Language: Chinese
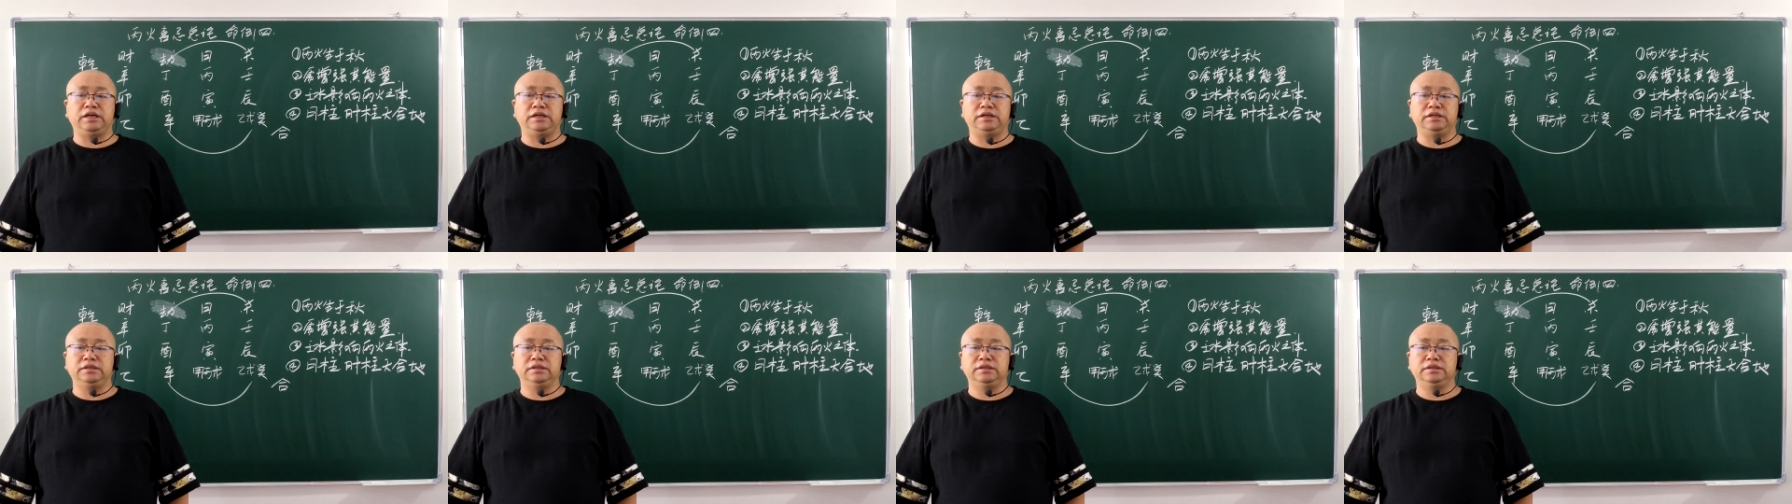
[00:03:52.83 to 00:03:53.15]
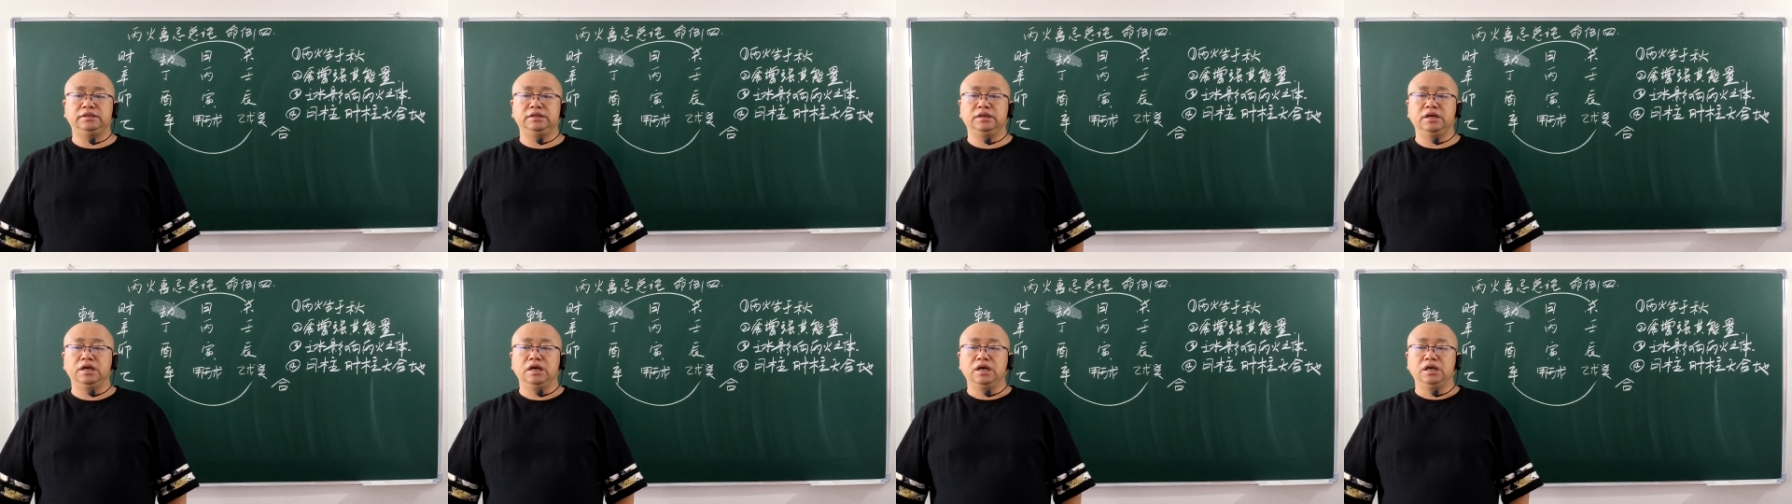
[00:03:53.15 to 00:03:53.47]
是
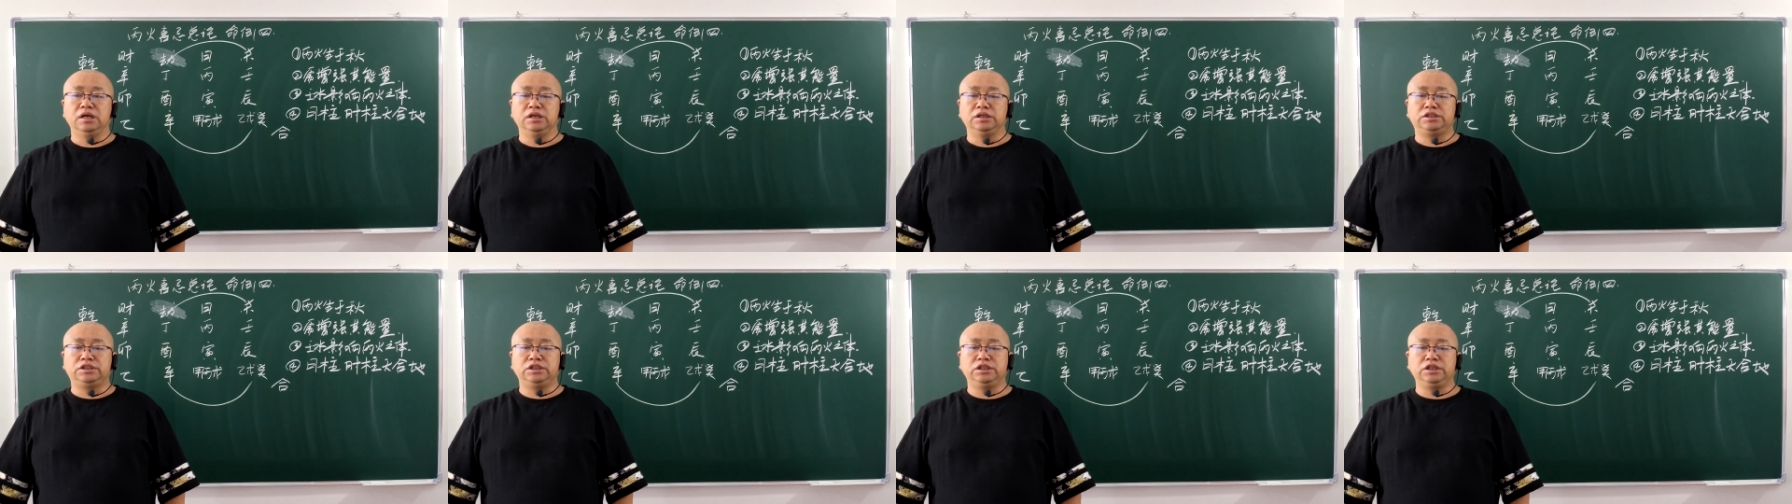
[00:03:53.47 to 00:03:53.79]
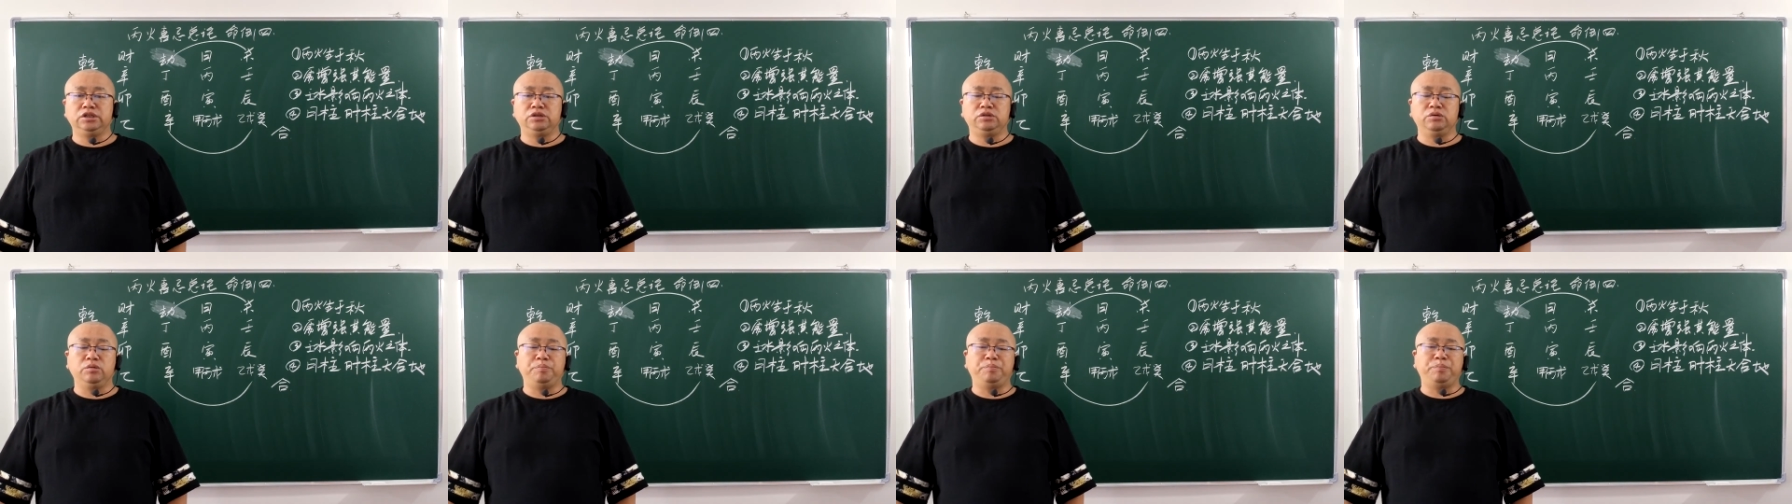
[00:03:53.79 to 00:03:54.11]
一种包
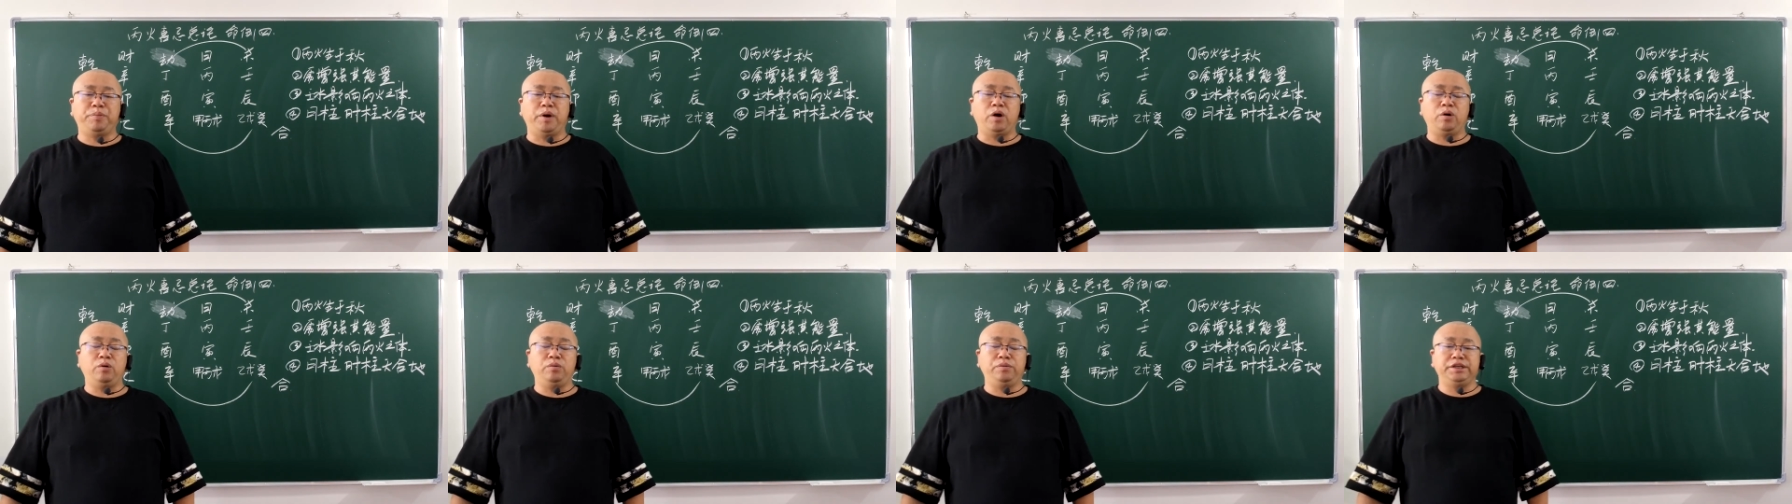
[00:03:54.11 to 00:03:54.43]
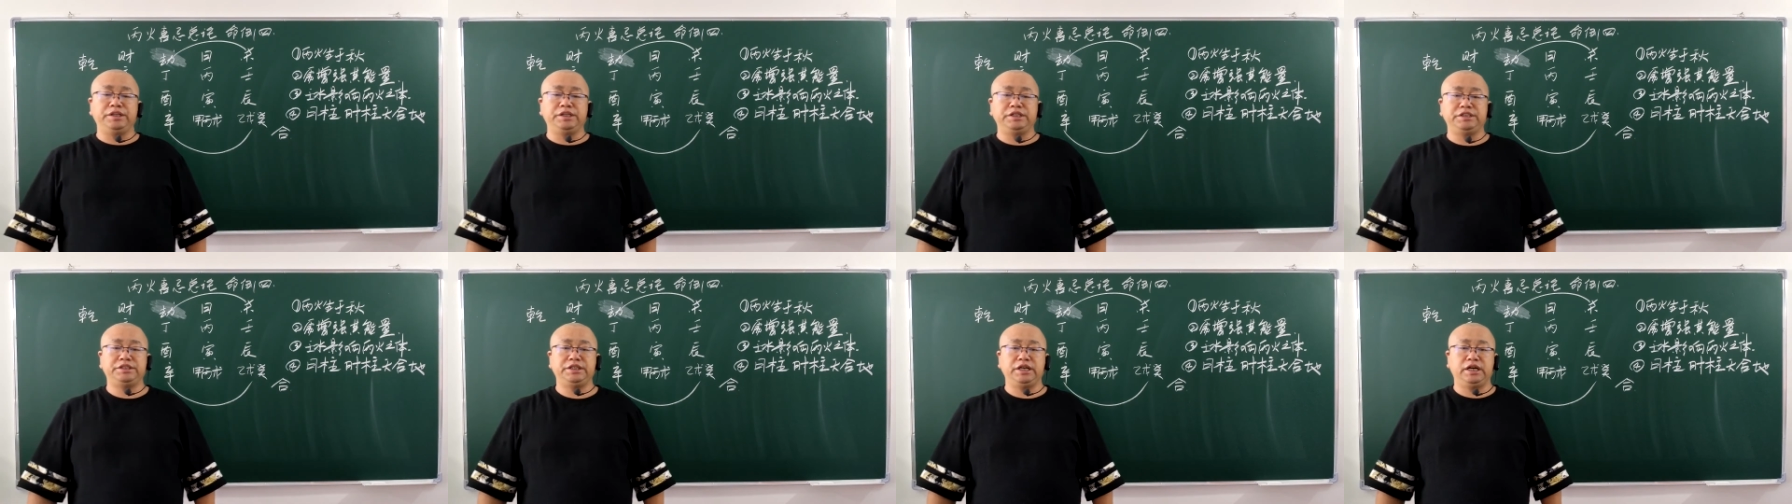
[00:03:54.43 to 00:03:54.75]
围的相，
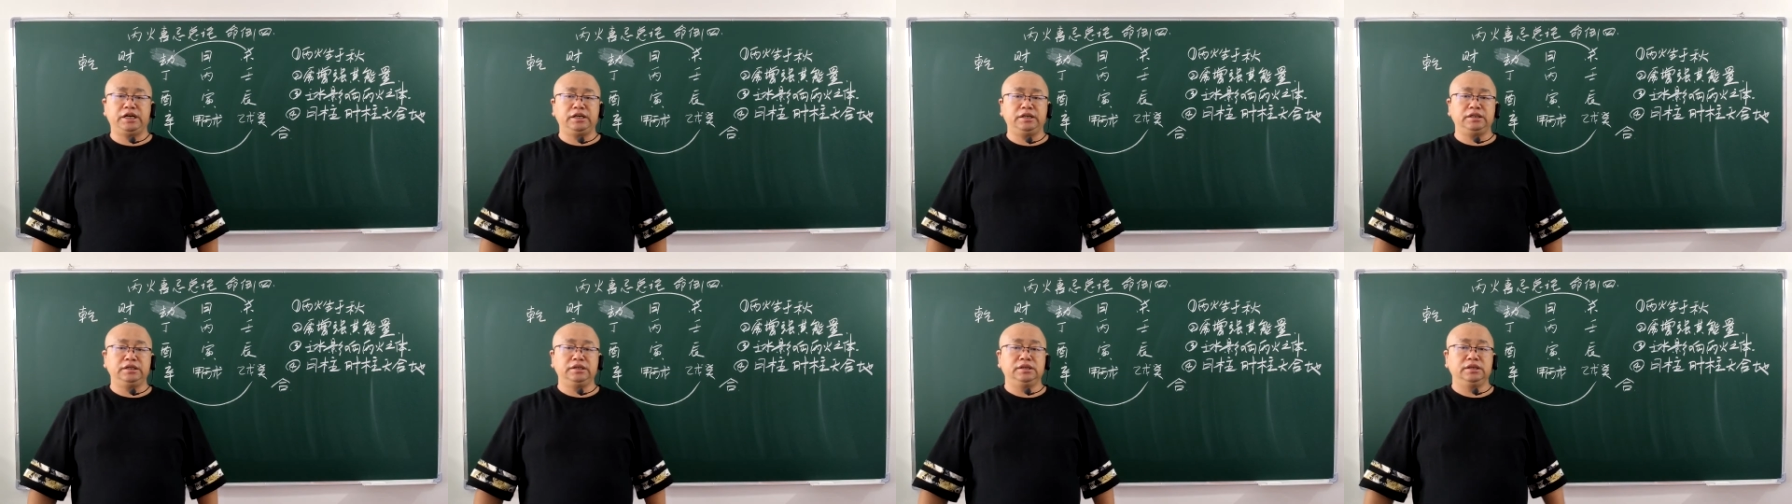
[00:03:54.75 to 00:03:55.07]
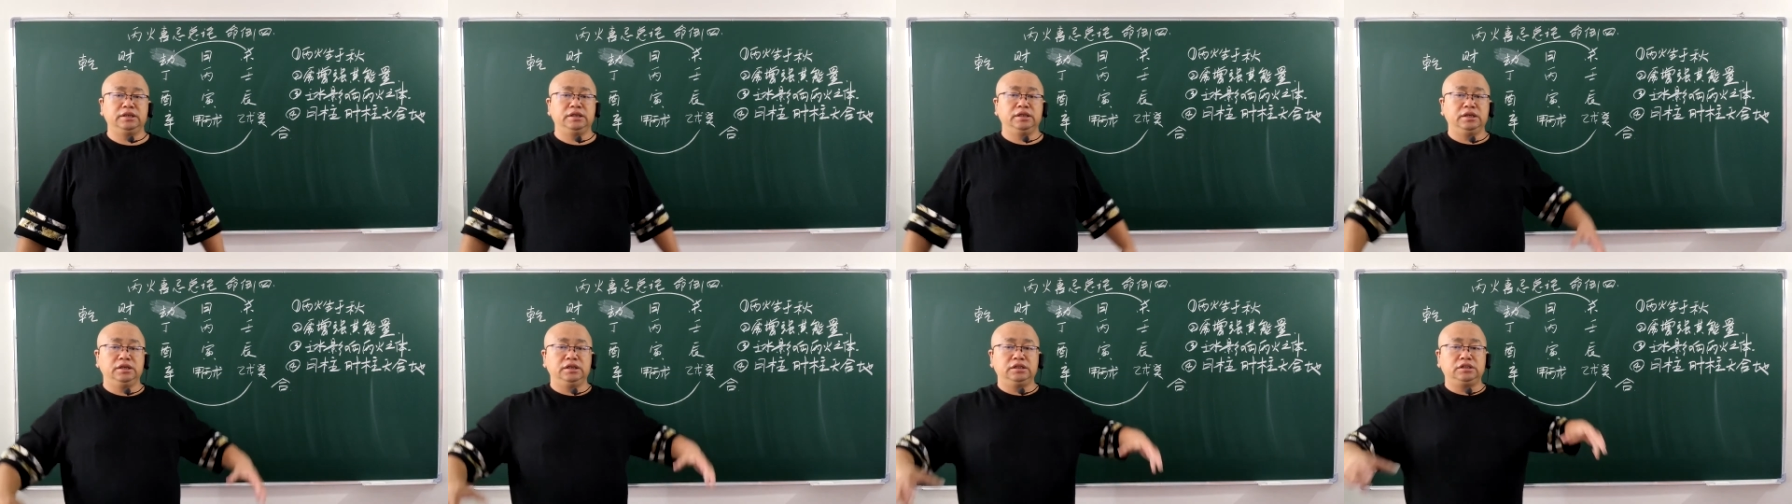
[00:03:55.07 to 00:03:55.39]
是被
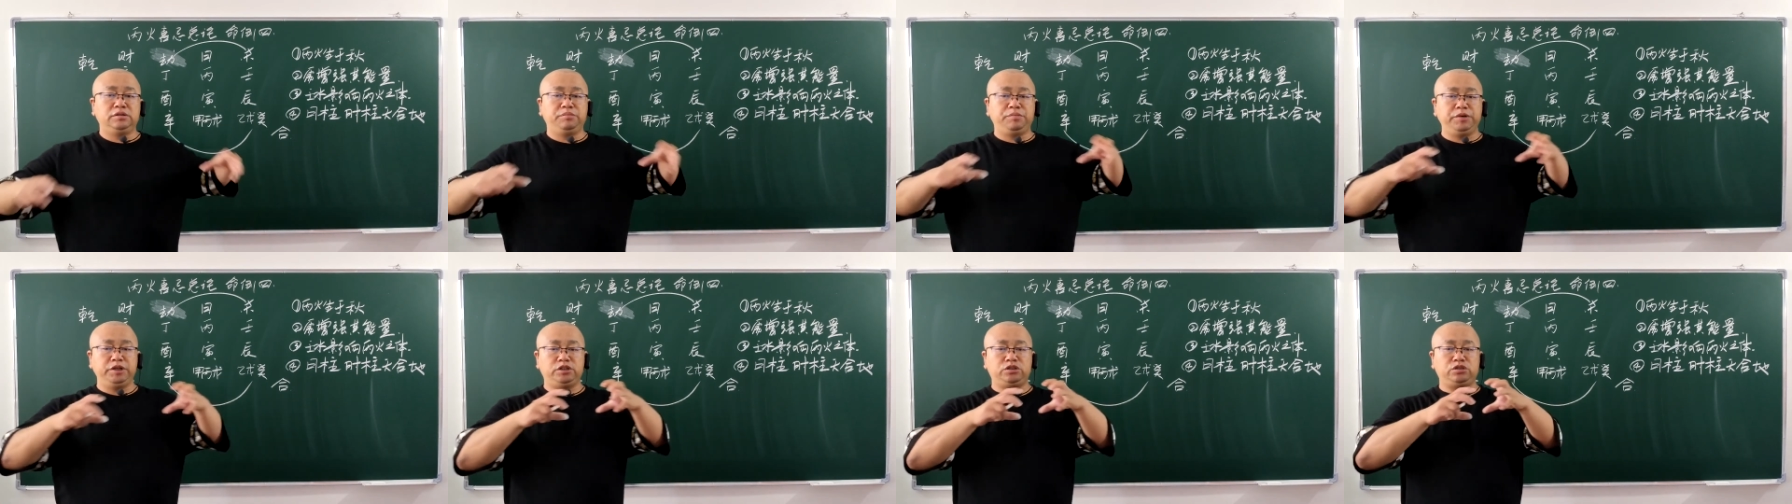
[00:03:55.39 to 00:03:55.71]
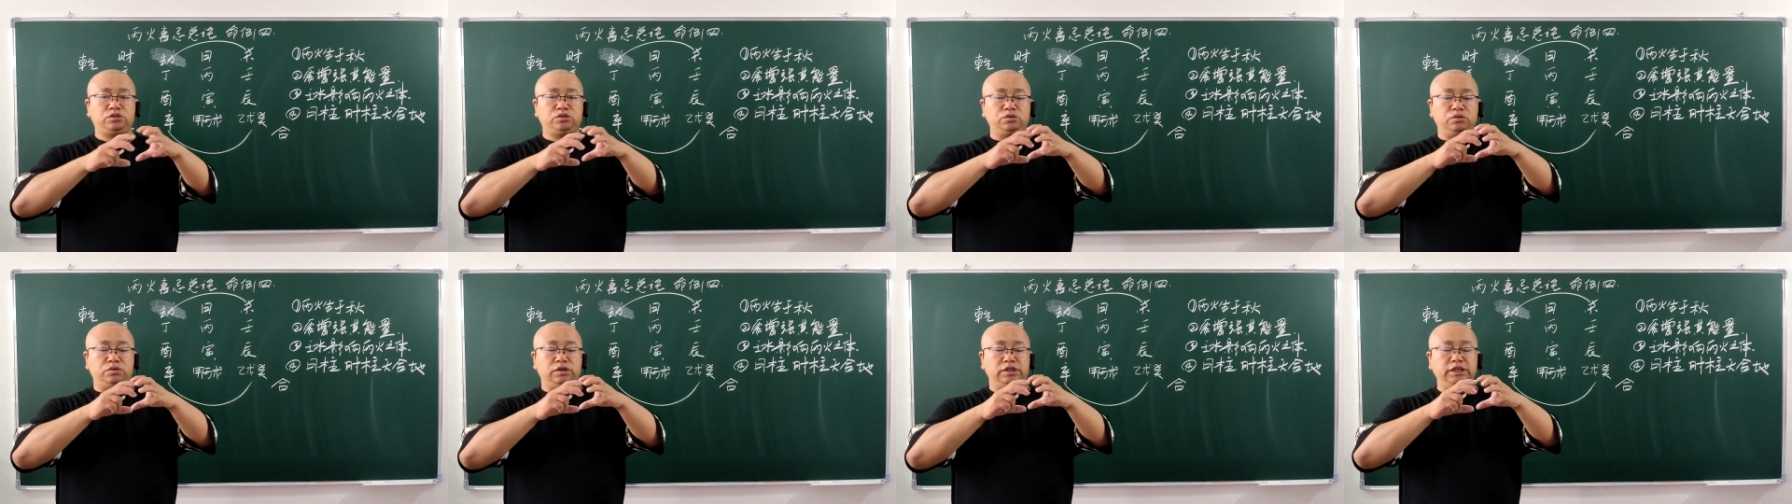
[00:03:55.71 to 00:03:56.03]
锁定了
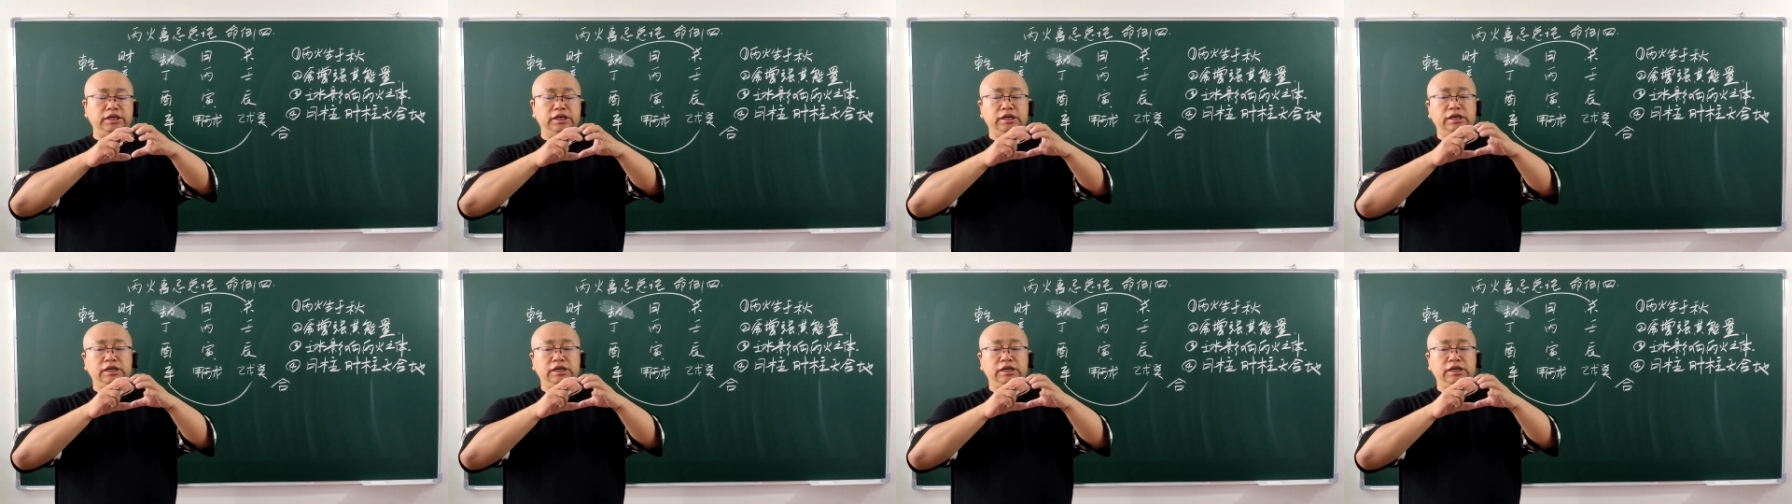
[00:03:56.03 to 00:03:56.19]
啊！